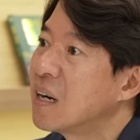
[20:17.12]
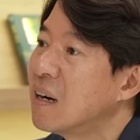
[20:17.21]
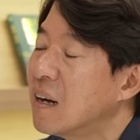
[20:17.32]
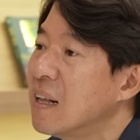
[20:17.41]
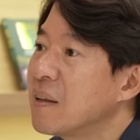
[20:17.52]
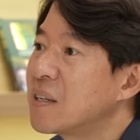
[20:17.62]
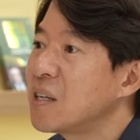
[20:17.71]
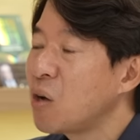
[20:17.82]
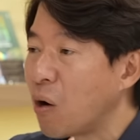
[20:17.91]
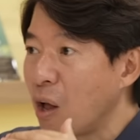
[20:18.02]
어,
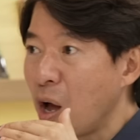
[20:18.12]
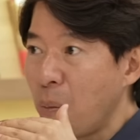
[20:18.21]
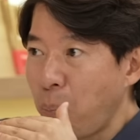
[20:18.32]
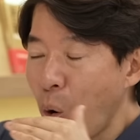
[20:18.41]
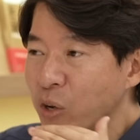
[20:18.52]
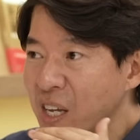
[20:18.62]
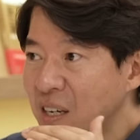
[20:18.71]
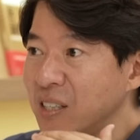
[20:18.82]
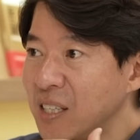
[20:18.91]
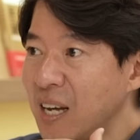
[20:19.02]
그래서 폭이
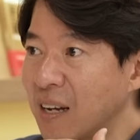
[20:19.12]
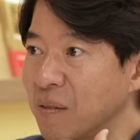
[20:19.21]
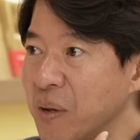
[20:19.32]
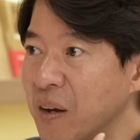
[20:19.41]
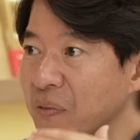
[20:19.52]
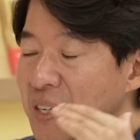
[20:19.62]
크지 않으면